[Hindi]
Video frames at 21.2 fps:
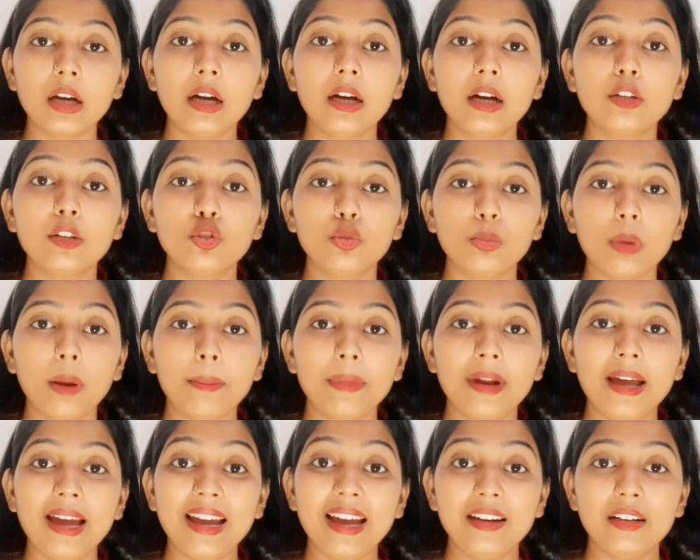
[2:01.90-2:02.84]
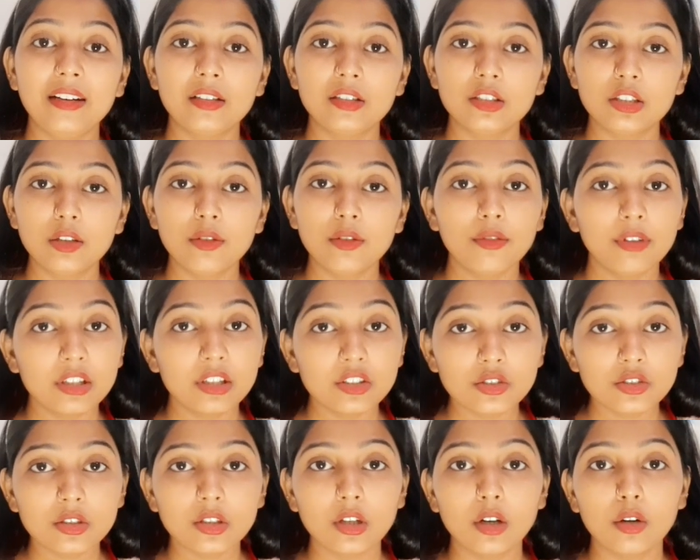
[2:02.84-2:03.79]
अगर तुम अपना एनर्जी
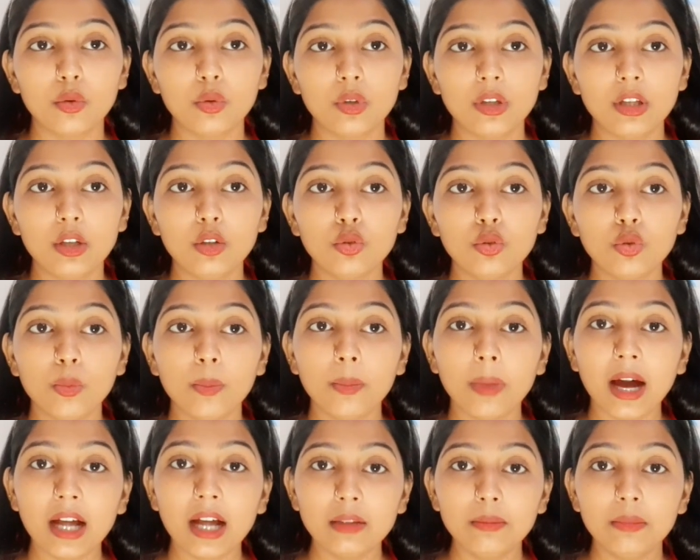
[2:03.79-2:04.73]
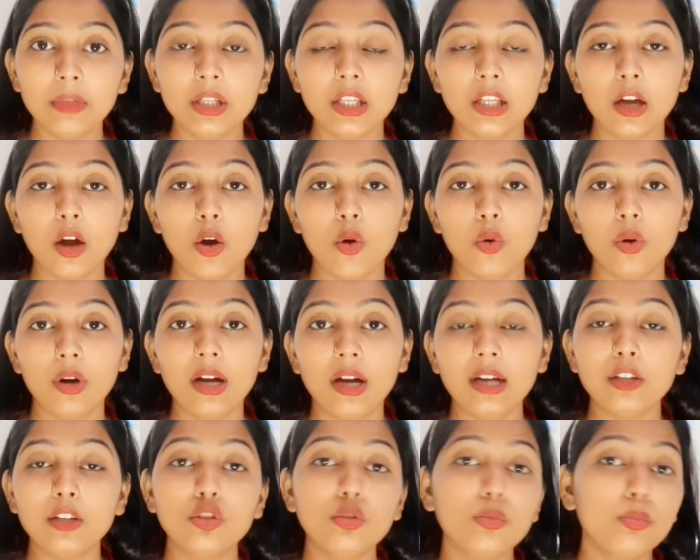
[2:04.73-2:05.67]
वेस्ट करोगी तो बाद में क्या होगा
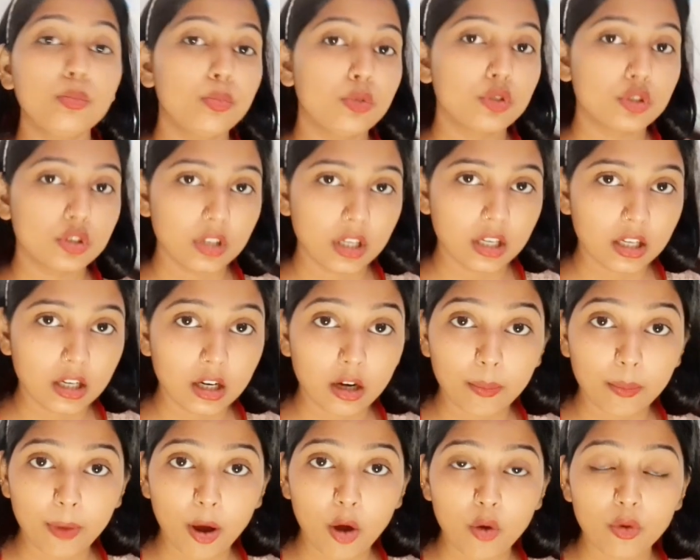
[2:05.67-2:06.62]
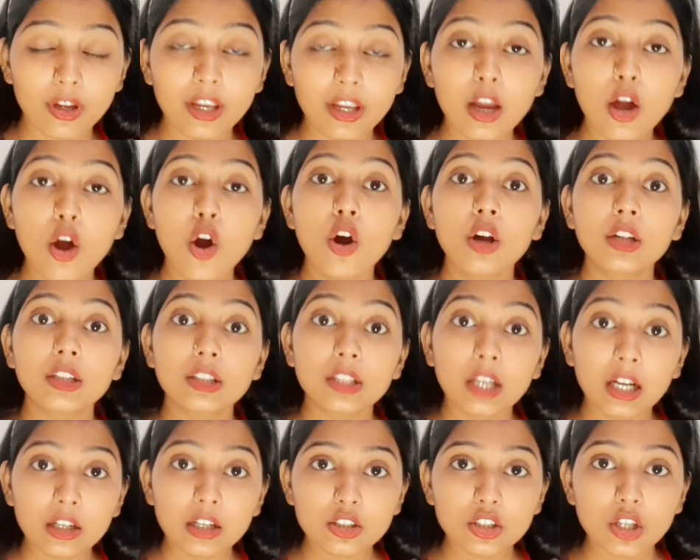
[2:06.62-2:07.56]
कि तुम पुश नहीं कर पाओगी
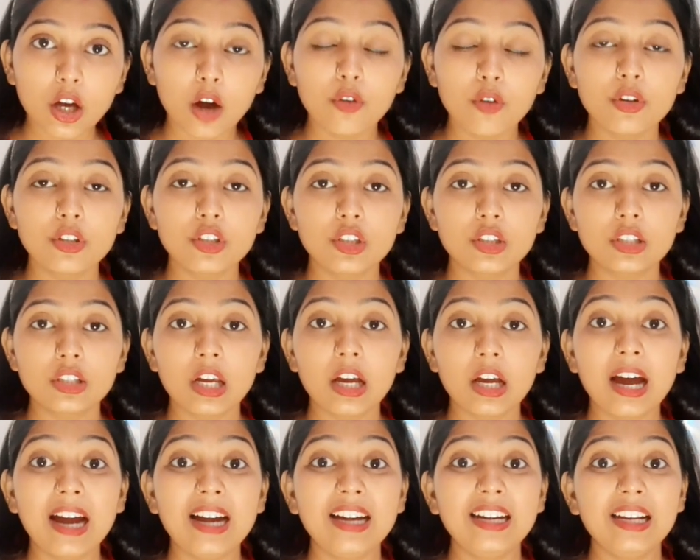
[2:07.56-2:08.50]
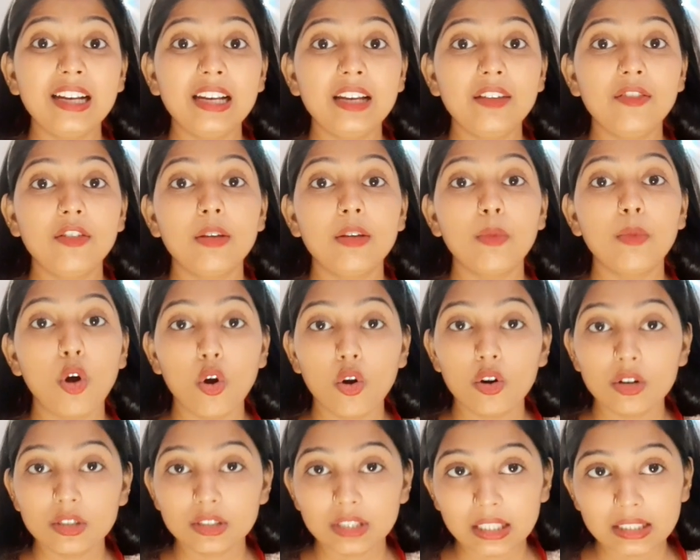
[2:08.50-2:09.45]
थक जाओगे जिसके कारण डिलीवरी में
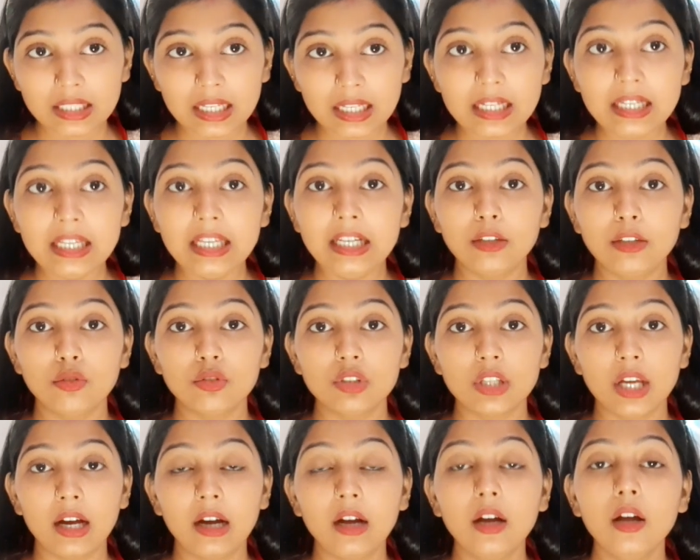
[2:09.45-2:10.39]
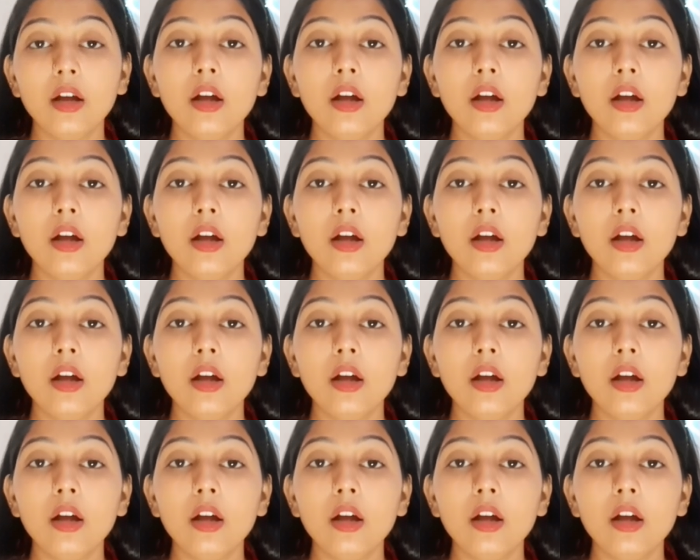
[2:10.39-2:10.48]
और ज़्यादा लेट हो जाएगा